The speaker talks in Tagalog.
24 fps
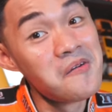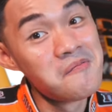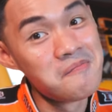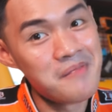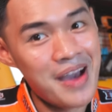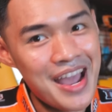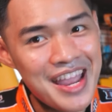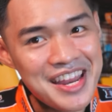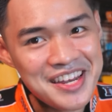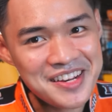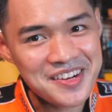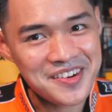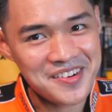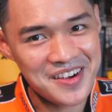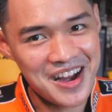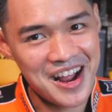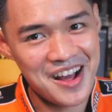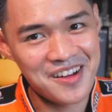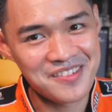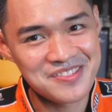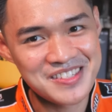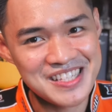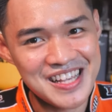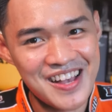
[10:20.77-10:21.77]

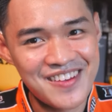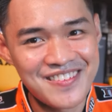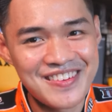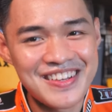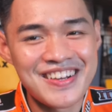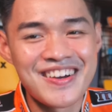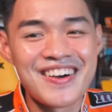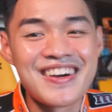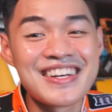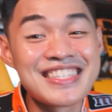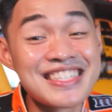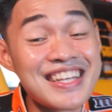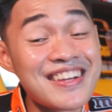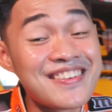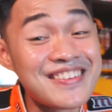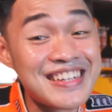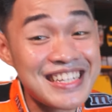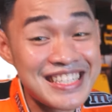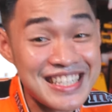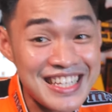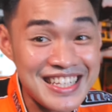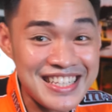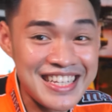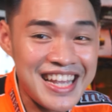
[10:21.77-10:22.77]
Minecraft, sabi ko, kasi
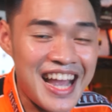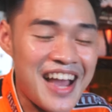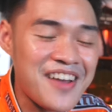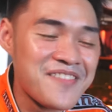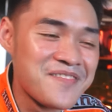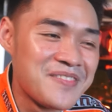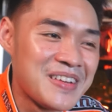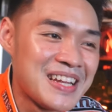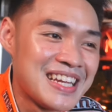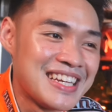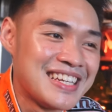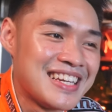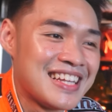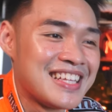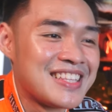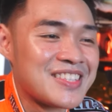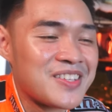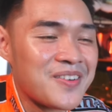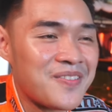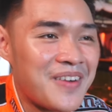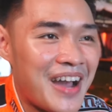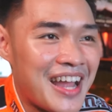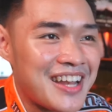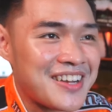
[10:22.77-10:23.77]
recently I've been
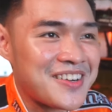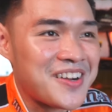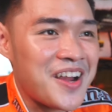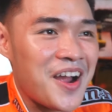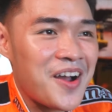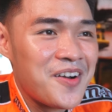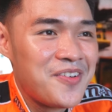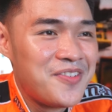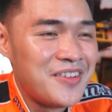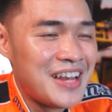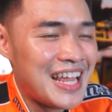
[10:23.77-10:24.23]
into Minecraft